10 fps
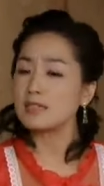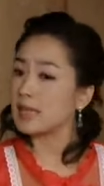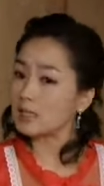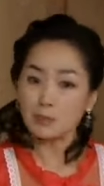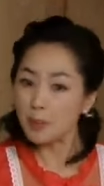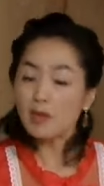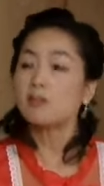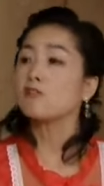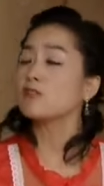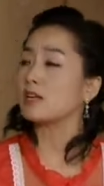나오고 그냥
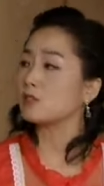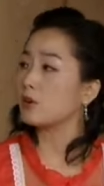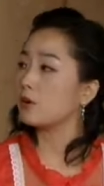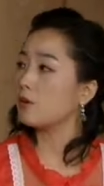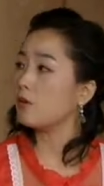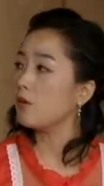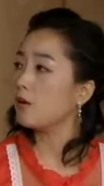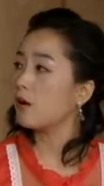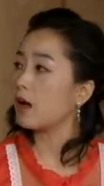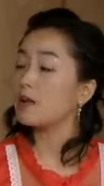쌍지팽이 들고 났어요?
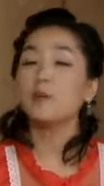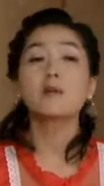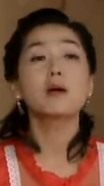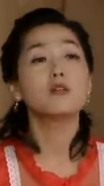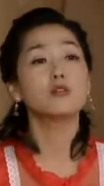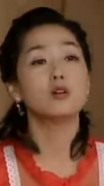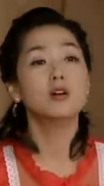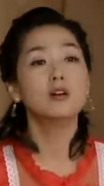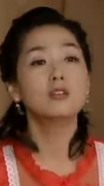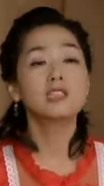아니
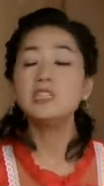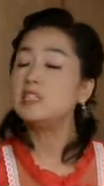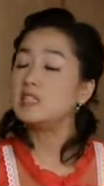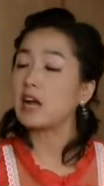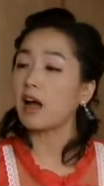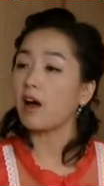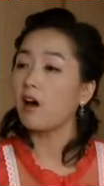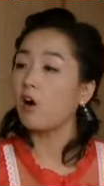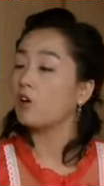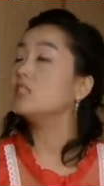막말로
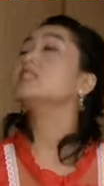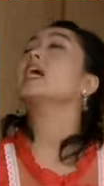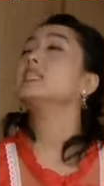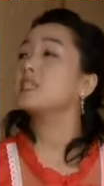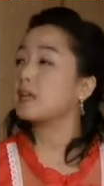진진이가 언니